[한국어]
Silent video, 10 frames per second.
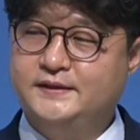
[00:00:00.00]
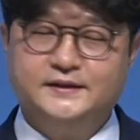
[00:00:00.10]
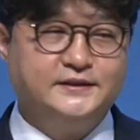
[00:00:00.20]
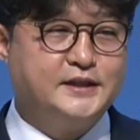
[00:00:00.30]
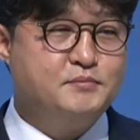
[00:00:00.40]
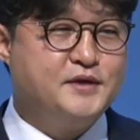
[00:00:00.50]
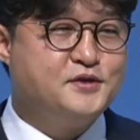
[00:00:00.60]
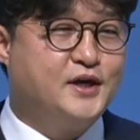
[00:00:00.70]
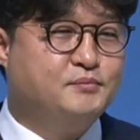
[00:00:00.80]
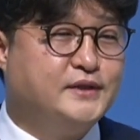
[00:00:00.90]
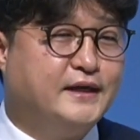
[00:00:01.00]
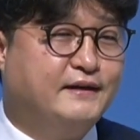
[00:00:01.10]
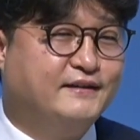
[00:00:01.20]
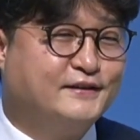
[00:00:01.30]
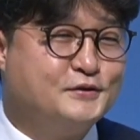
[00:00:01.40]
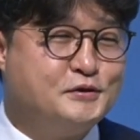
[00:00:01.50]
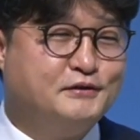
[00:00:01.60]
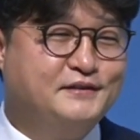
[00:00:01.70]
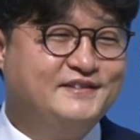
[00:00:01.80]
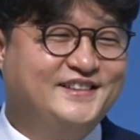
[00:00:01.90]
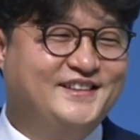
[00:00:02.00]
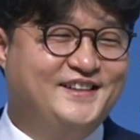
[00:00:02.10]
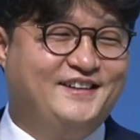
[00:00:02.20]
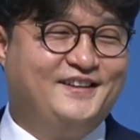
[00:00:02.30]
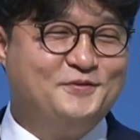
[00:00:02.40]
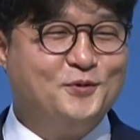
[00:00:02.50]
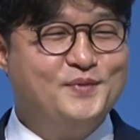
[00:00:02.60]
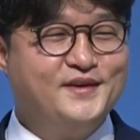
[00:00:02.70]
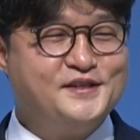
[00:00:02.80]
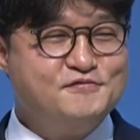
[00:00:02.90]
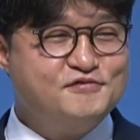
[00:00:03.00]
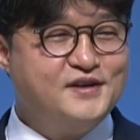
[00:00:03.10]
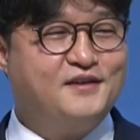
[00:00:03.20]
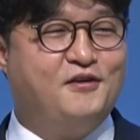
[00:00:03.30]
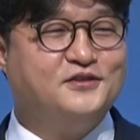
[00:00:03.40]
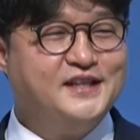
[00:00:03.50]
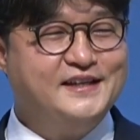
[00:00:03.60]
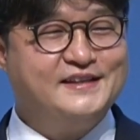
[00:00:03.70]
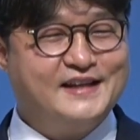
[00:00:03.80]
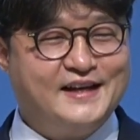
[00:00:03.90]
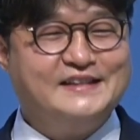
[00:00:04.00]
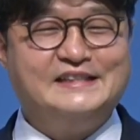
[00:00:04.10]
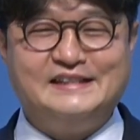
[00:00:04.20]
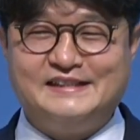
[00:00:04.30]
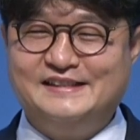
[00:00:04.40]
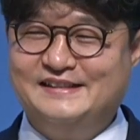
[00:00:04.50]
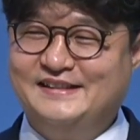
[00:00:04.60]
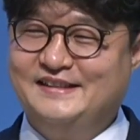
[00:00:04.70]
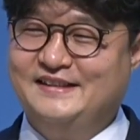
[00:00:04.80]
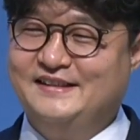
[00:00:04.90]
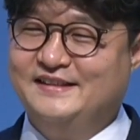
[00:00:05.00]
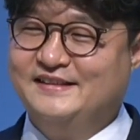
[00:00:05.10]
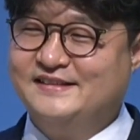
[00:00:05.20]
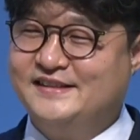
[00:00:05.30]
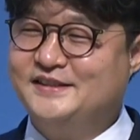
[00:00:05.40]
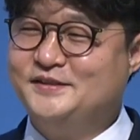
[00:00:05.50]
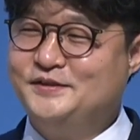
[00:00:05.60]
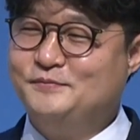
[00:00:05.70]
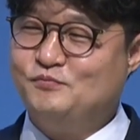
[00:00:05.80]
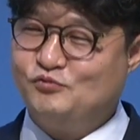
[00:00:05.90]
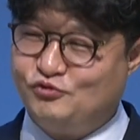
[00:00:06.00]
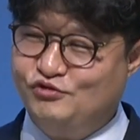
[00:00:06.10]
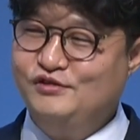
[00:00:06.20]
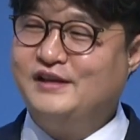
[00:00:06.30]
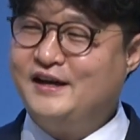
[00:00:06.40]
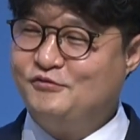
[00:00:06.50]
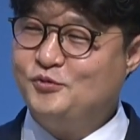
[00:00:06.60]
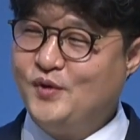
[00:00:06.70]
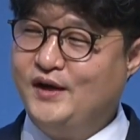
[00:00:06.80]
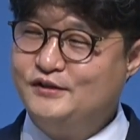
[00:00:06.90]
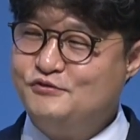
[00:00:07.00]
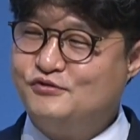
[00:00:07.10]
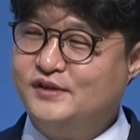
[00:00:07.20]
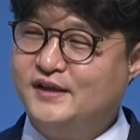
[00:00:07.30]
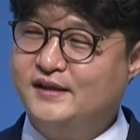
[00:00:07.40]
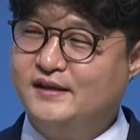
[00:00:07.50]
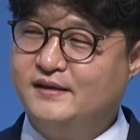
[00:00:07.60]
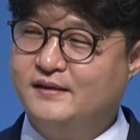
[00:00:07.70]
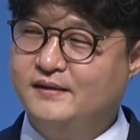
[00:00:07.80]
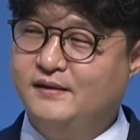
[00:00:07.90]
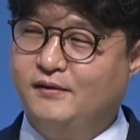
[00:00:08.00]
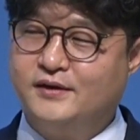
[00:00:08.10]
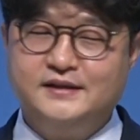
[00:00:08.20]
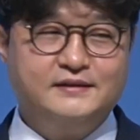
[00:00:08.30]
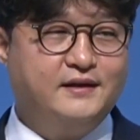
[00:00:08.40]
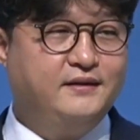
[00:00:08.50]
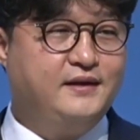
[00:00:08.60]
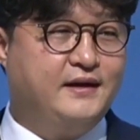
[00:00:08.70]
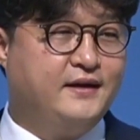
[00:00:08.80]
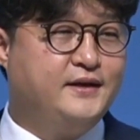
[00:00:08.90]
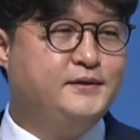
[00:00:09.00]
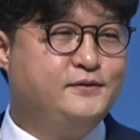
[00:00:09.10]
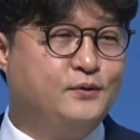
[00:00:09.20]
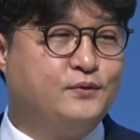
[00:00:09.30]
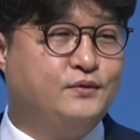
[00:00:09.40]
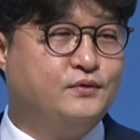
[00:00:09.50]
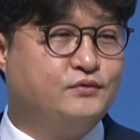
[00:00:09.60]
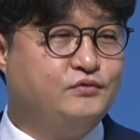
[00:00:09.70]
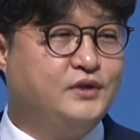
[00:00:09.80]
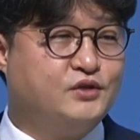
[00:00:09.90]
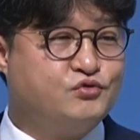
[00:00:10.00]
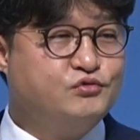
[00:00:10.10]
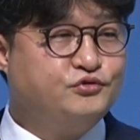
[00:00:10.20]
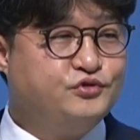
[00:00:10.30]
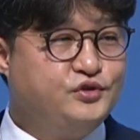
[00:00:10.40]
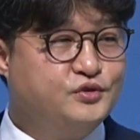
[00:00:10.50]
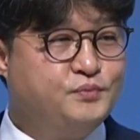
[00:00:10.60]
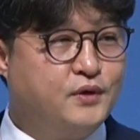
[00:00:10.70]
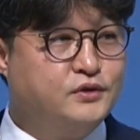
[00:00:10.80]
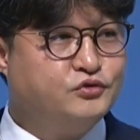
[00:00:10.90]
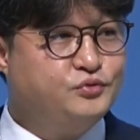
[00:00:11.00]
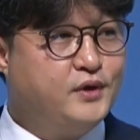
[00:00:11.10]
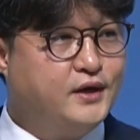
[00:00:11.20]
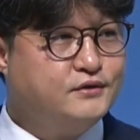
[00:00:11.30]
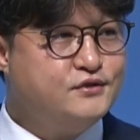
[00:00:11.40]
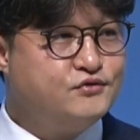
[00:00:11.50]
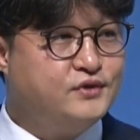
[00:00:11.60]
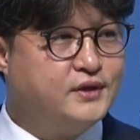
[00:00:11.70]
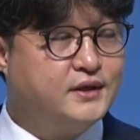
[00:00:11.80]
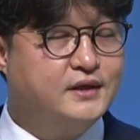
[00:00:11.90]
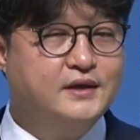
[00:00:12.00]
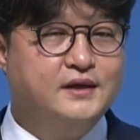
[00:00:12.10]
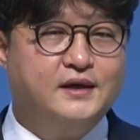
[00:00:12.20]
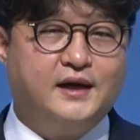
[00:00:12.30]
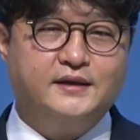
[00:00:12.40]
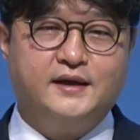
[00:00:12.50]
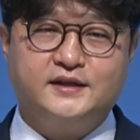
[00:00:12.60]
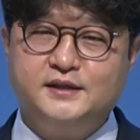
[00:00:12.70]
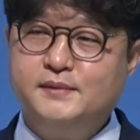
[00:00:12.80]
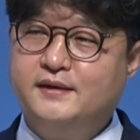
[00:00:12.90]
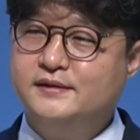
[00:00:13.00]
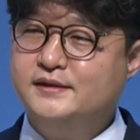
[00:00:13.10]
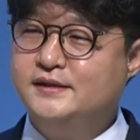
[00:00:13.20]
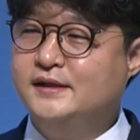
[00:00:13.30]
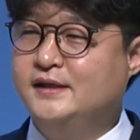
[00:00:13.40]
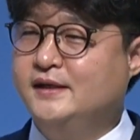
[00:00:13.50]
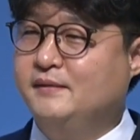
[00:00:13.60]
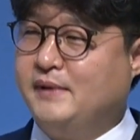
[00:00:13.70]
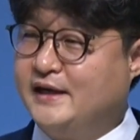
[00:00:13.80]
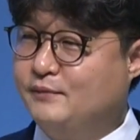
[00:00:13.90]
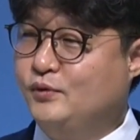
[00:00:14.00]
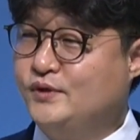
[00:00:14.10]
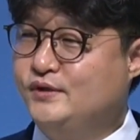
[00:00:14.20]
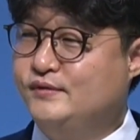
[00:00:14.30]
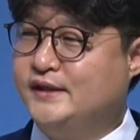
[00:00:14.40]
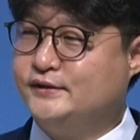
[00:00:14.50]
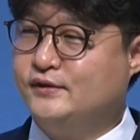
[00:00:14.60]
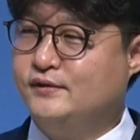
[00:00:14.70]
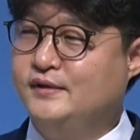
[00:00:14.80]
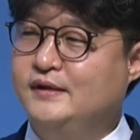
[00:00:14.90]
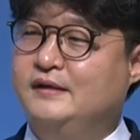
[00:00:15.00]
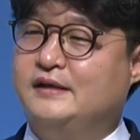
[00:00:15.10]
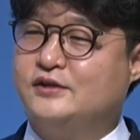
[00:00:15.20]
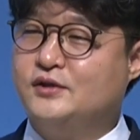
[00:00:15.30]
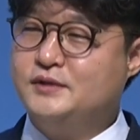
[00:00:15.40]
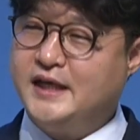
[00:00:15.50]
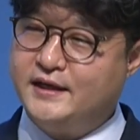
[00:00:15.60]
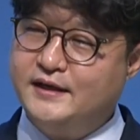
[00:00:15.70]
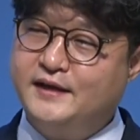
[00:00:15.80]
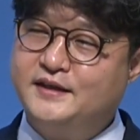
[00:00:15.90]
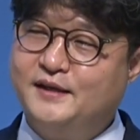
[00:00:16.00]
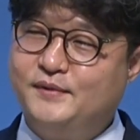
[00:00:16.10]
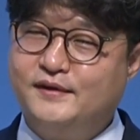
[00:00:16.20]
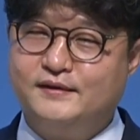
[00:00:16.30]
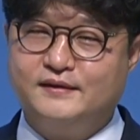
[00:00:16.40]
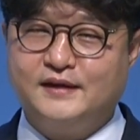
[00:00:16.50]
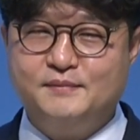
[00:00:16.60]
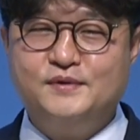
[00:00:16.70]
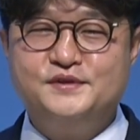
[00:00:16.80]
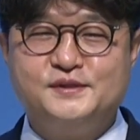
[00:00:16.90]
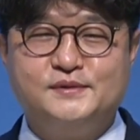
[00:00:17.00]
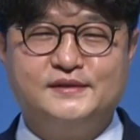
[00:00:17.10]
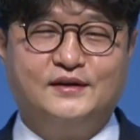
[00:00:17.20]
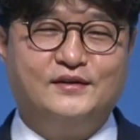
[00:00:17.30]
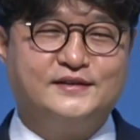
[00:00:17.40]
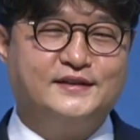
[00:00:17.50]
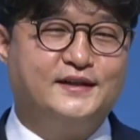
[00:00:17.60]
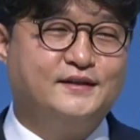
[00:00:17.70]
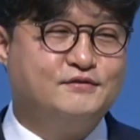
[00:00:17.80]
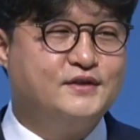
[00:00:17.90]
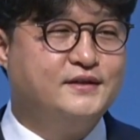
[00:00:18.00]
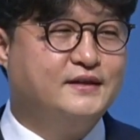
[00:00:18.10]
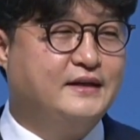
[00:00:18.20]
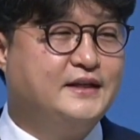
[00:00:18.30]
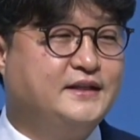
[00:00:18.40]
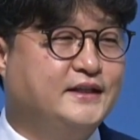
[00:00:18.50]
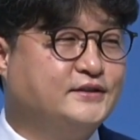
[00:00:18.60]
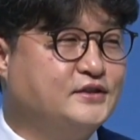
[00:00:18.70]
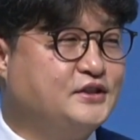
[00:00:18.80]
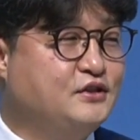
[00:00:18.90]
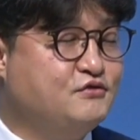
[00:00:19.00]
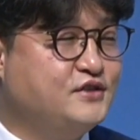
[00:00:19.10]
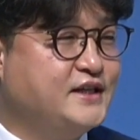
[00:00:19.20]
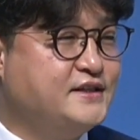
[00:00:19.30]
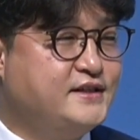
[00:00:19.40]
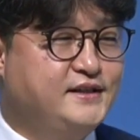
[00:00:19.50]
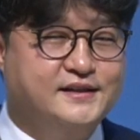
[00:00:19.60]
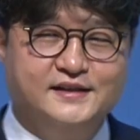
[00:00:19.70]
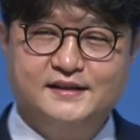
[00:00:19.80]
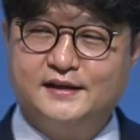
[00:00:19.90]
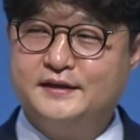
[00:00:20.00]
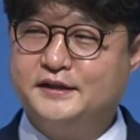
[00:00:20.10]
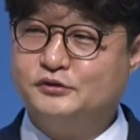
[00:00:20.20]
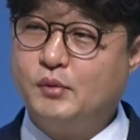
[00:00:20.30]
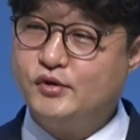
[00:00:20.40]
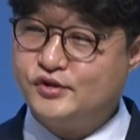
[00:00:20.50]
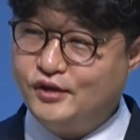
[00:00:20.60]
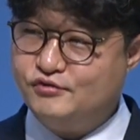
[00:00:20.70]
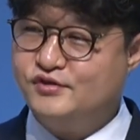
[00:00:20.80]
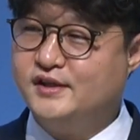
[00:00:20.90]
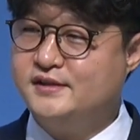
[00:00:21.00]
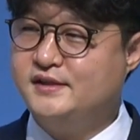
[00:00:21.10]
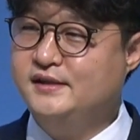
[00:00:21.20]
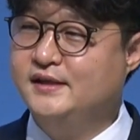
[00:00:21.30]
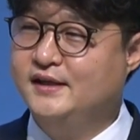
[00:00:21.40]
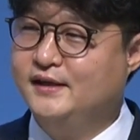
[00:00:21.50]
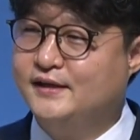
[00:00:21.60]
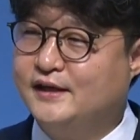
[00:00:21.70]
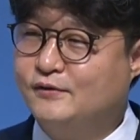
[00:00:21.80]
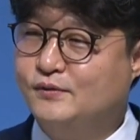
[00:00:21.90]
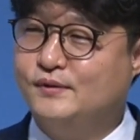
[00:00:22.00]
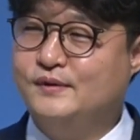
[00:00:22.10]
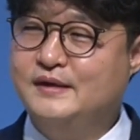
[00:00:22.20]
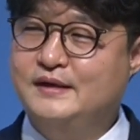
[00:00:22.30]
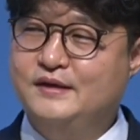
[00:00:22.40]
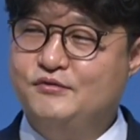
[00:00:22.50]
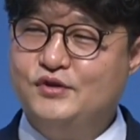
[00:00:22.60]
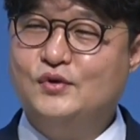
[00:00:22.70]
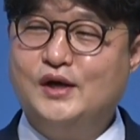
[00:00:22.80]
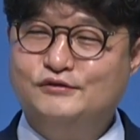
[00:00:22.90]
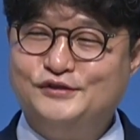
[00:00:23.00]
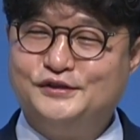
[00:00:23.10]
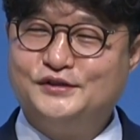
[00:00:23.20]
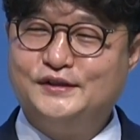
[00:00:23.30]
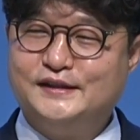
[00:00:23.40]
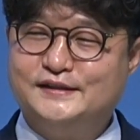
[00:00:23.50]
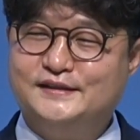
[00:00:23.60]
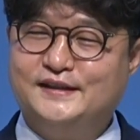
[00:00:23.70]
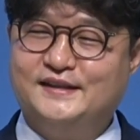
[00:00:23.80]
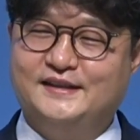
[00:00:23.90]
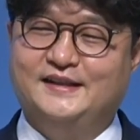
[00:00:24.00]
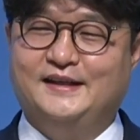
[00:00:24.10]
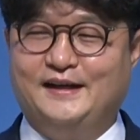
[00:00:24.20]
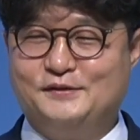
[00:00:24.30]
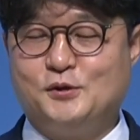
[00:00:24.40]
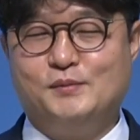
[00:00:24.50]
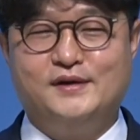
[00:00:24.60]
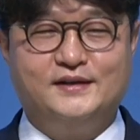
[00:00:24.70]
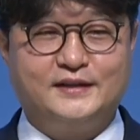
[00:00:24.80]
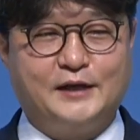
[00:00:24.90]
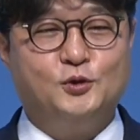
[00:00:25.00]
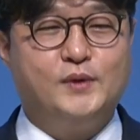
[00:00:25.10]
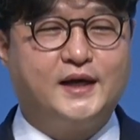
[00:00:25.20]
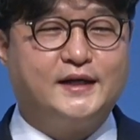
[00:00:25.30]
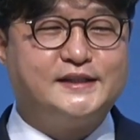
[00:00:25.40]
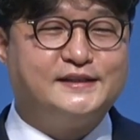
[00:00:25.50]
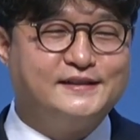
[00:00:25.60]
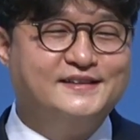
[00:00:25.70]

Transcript: 참 매정합니다. 그렇죠? 어, 욥의 진수가 거기에 있다 한들 지금 둘 다 투병하는 중에 어린 딸 아이를 놓고 둘 다 죽을 수 있는 병을 투병하는 중에 아내가 희망을 바라보기 위해서 그런 얘기를 했다면 한 번쯤은 어 그래 우리 하나님께서 지켜주시겠지 하나님께서 회복시켜 주시겠지라고 위로할 수 있어야 되는데 아 정말 단호박같이